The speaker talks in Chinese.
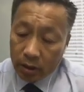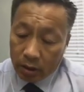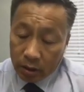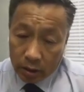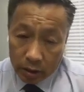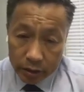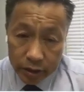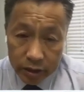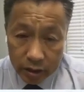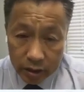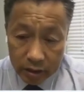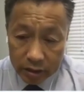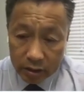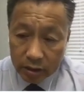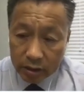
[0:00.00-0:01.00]
医
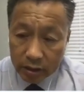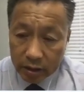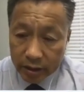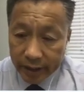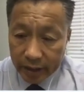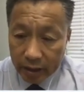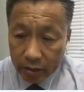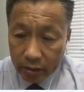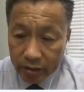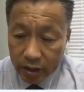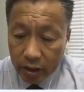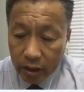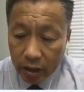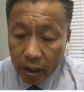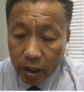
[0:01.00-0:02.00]
生给到这个
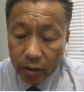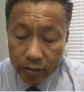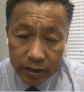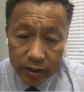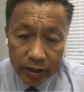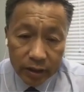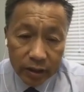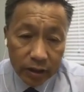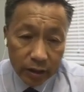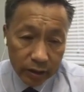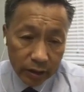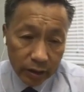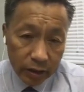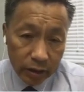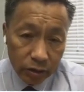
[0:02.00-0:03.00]
很好的一
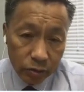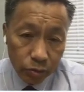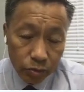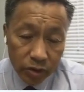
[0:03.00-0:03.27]
个一个